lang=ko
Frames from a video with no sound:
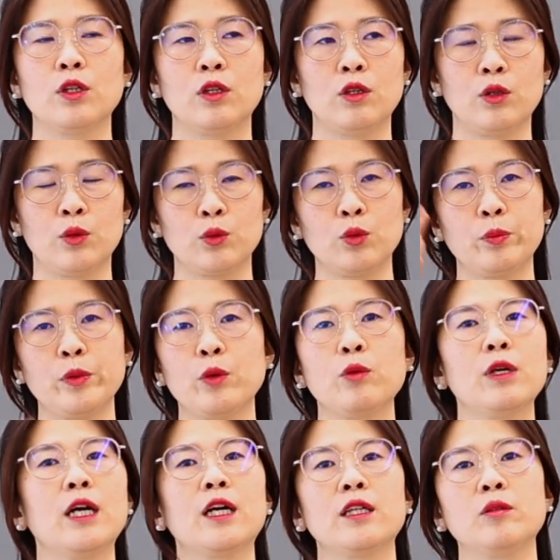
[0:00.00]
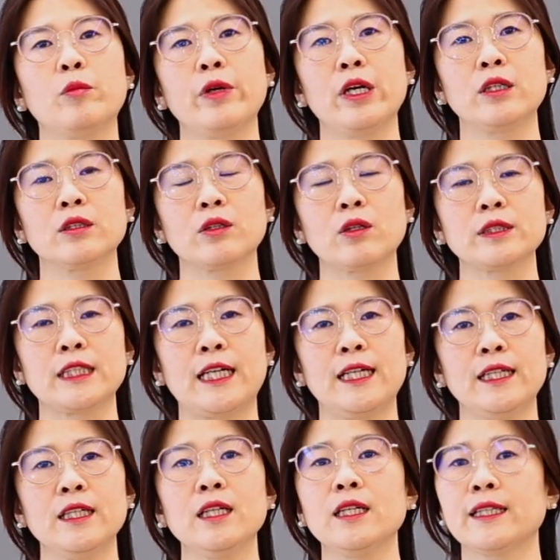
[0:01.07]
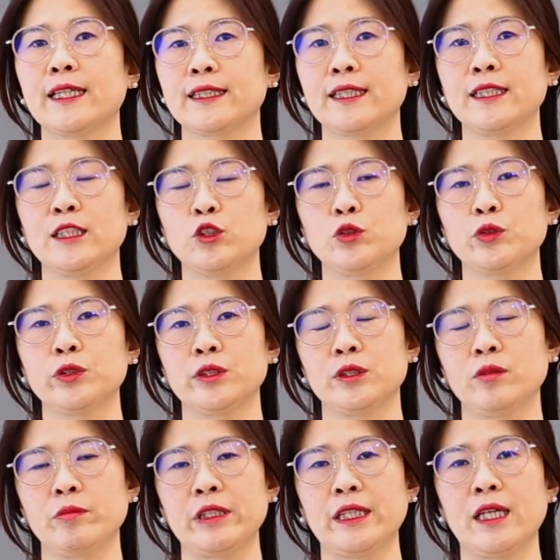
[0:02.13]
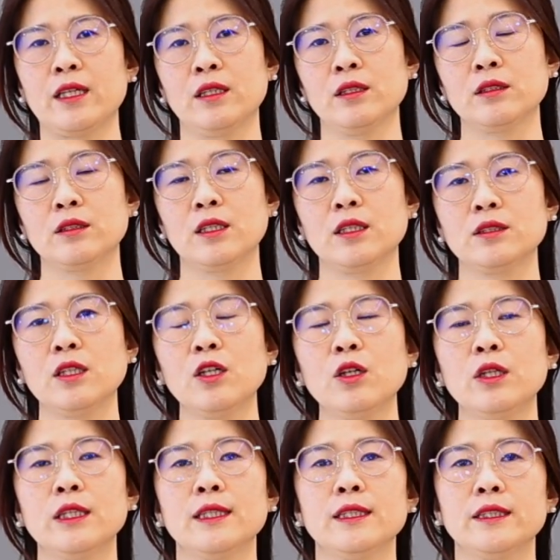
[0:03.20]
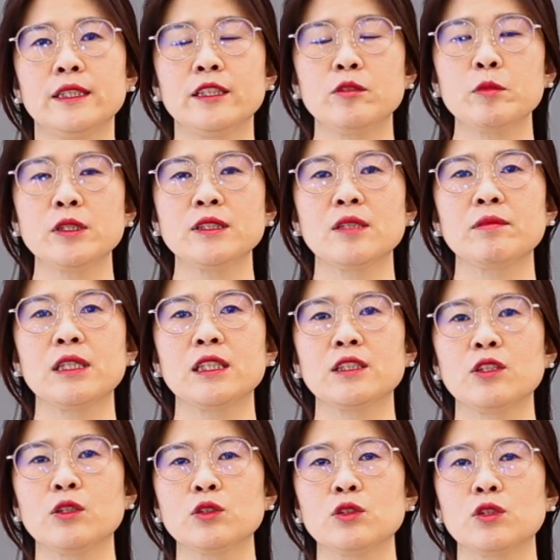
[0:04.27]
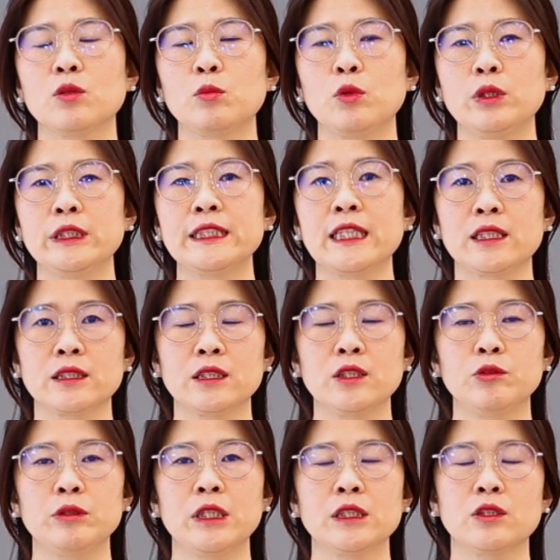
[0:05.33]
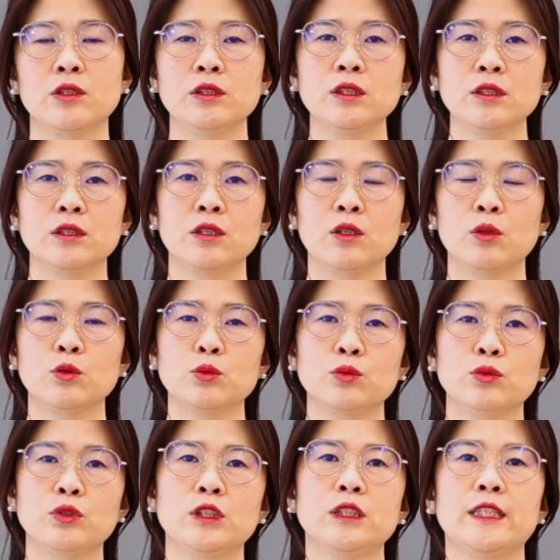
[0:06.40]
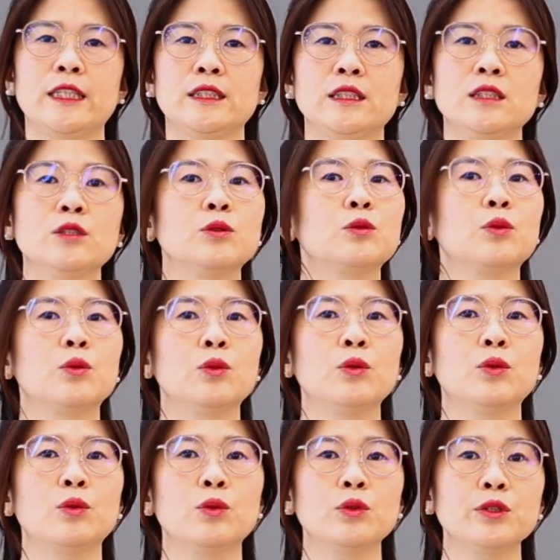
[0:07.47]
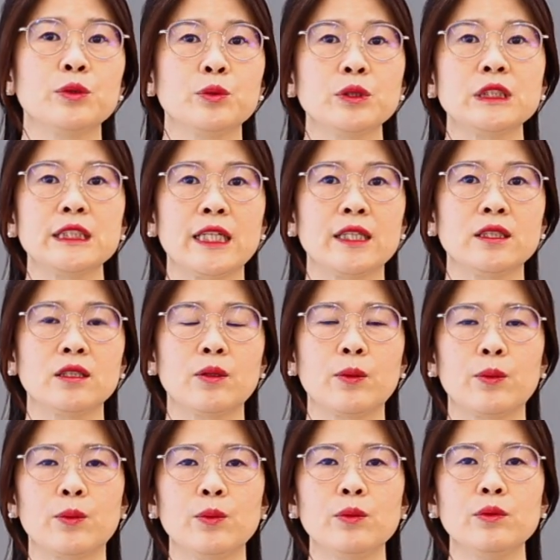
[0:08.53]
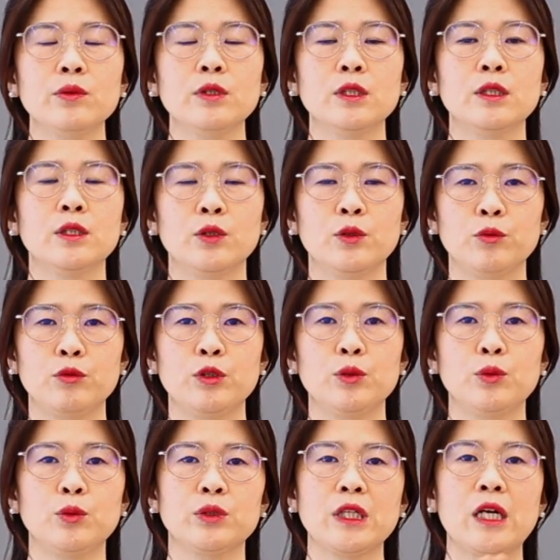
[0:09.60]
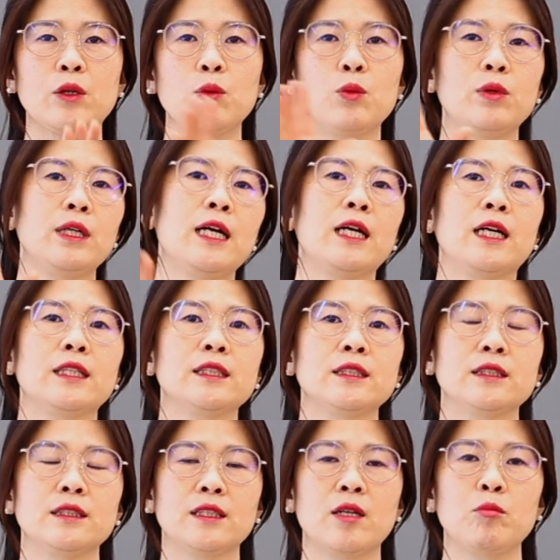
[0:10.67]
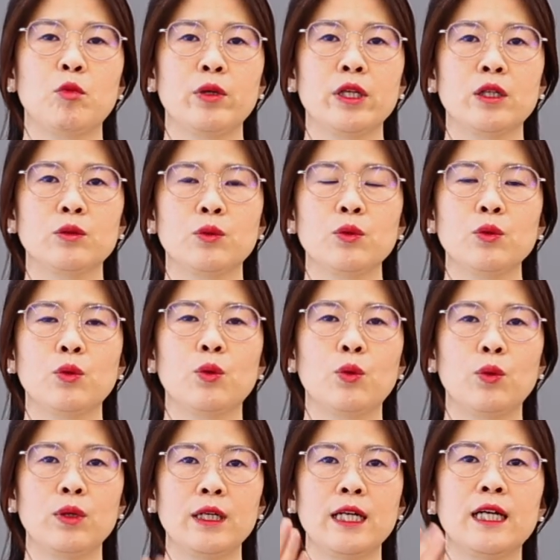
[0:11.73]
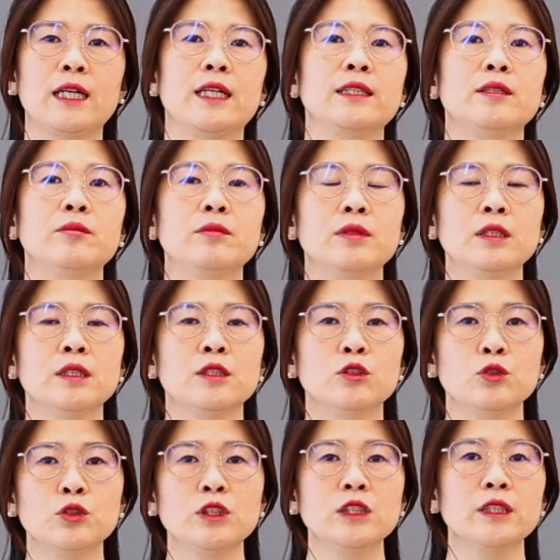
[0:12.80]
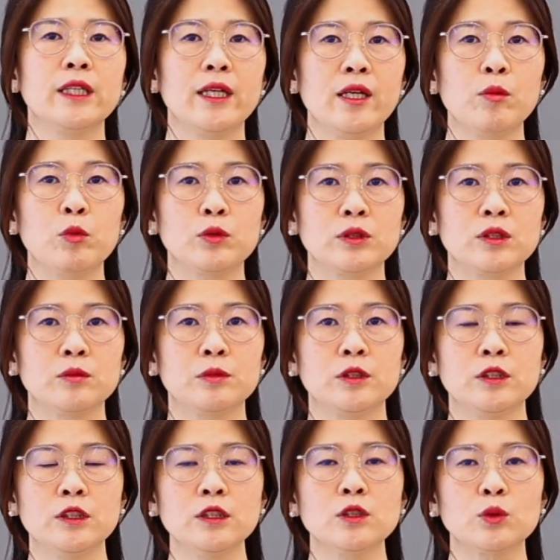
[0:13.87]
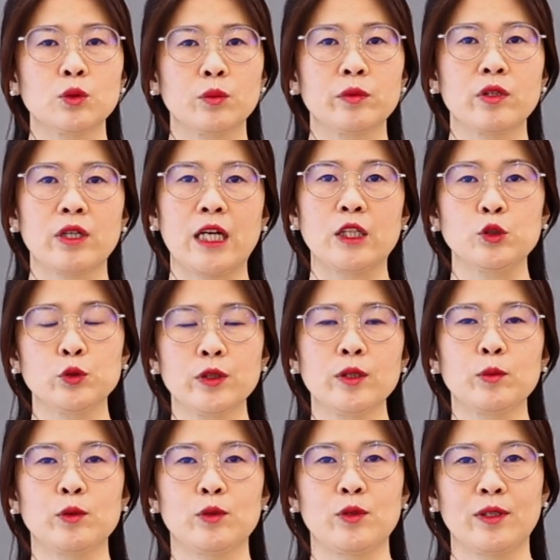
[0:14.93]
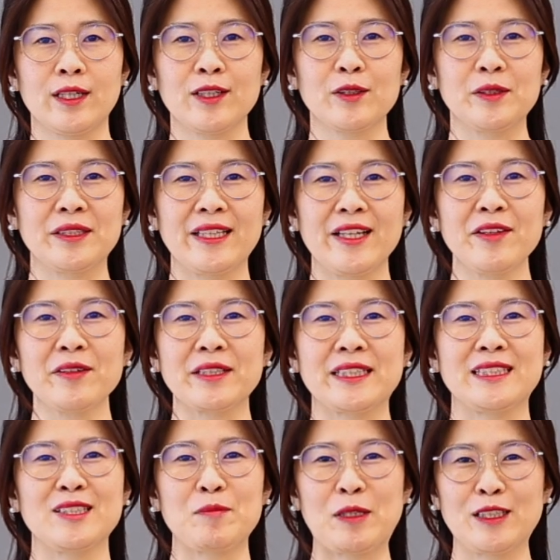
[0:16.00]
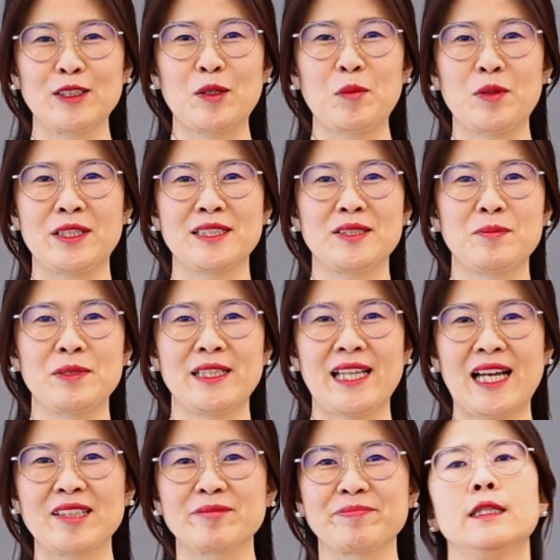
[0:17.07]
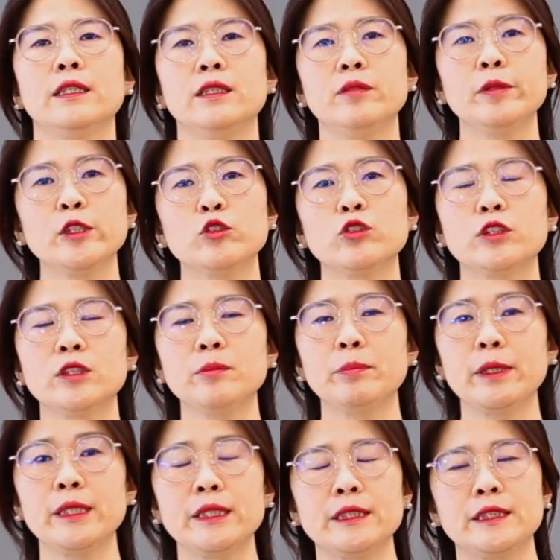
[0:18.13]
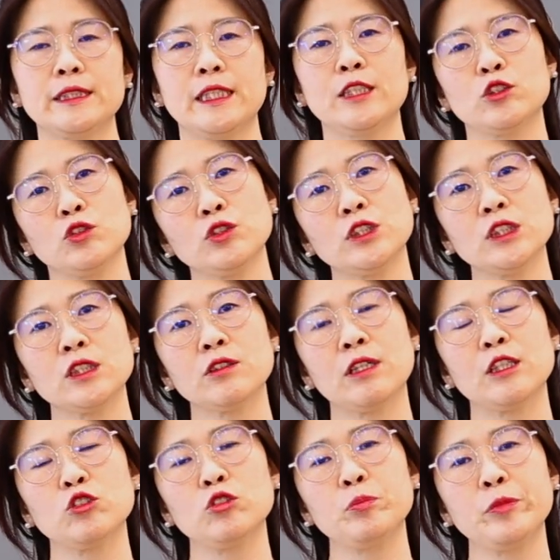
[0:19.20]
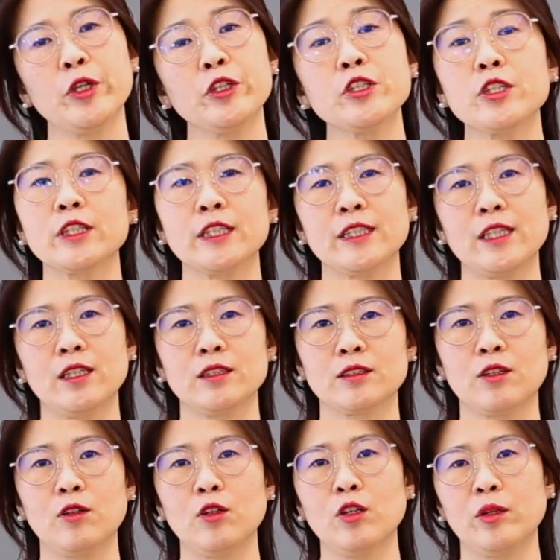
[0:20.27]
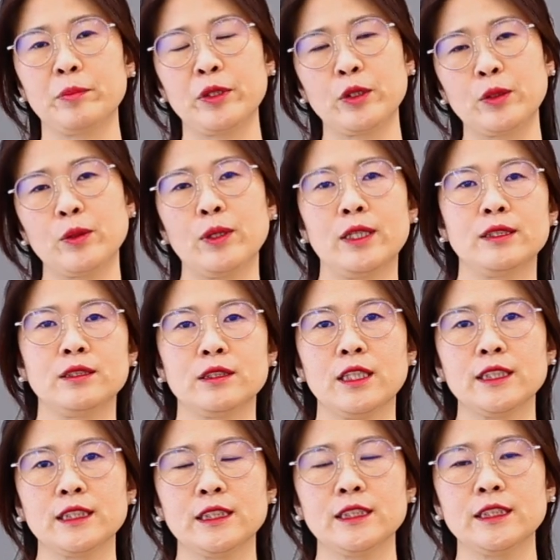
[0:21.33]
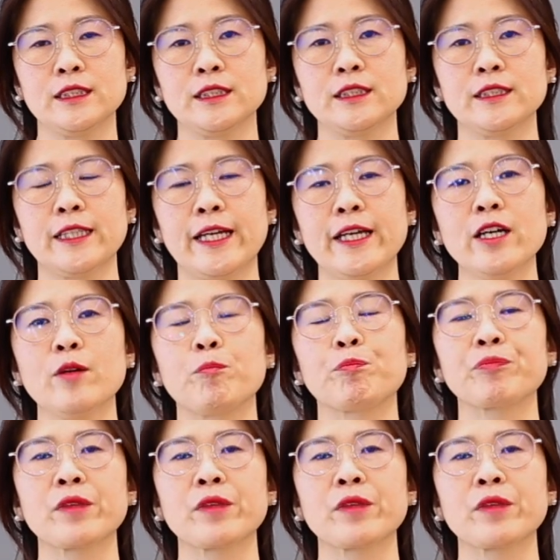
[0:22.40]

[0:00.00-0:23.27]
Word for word: 어, 높이 올라가는 모양을 더 잘 나타내 줄수 있습니다 그래서 이등변 삼각형처럼 보이지 않기 위해서는 굳이 대칭으로 꽃을 꽂지 않을 거고 위로 타고 올라가는 듯한 모양으로 올라가는 수직의 모습을 조금 더 강조해 보도록 할 건데요. 같이 만들어 보겠습니다. 260페이지에 수직과 수평형에 대해서 비교하는 사진이 있는데요.